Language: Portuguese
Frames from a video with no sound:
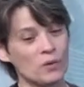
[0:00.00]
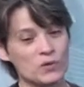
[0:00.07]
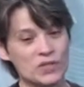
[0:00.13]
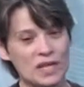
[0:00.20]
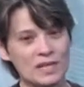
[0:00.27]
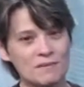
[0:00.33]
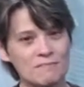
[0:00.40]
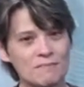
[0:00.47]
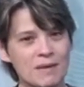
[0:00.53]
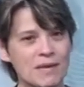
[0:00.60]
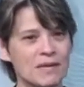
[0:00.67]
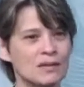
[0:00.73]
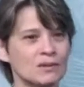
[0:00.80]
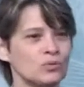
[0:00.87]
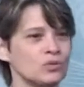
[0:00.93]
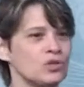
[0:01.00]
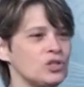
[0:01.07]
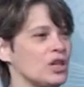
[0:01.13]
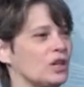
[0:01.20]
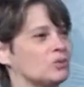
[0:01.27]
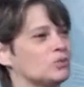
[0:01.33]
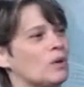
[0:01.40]
é o segmento
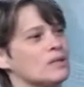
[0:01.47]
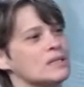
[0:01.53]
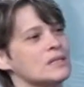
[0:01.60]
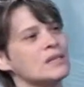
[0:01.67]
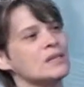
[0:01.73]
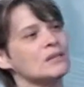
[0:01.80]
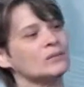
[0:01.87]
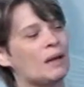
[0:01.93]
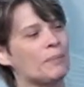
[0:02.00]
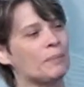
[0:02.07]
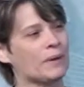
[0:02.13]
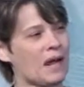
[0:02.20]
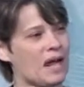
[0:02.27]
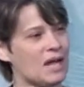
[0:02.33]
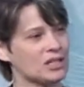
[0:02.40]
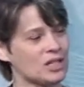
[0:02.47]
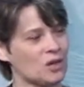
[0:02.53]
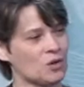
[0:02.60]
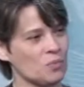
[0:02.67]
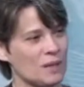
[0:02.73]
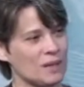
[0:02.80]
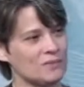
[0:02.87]
de atuação da prática,
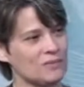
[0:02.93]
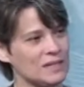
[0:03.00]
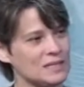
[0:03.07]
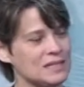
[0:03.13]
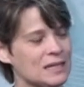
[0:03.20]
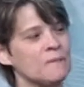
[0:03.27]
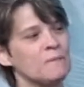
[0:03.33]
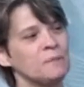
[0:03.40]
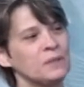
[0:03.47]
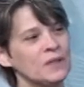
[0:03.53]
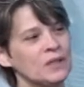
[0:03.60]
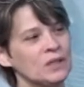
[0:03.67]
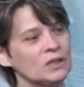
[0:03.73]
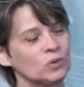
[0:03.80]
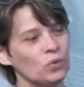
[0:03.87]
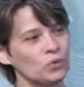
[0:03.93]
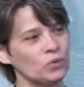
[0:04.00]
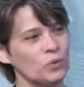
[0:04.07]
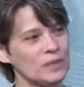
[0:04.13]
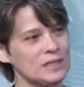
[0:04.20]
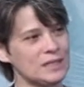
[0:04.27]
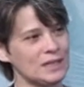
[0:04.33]
como é que vai ser
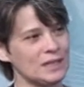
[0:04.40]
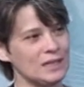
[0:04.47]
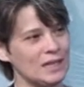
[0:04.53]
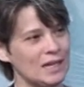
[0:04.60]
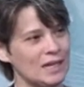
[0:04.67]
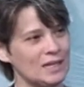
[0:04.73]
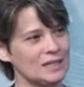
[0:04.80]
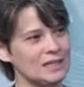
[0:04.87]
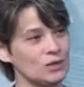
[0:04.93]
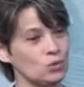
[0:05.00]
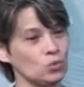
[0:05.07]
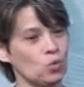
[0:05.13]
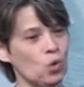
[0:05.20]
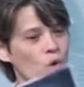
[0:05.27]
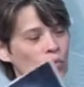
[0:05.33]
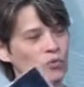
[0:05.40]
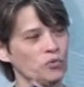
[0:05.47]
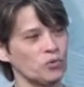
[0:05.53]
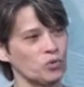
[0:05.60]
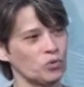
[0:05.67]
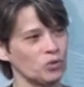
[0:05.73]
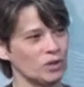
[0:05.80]
todo esse, esse
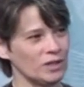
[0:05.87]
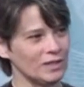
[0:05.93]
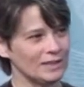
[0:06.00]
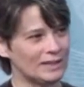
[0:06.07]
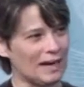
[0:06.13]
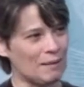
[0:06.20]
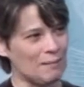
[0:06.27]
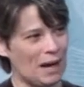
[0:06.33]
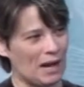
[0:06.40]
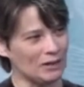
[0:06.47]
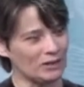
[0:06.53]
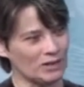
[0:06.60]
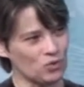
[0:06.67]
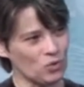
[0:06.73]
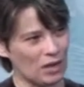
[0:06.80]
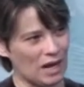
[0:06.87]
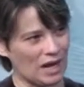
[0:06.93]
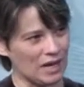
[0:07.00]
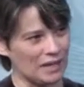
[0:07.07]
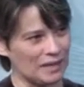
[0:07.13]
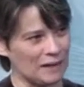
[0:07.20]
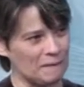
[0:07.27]
novo trabalho na Legal. sua
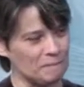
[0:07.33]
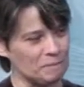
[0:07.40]
carreira aí.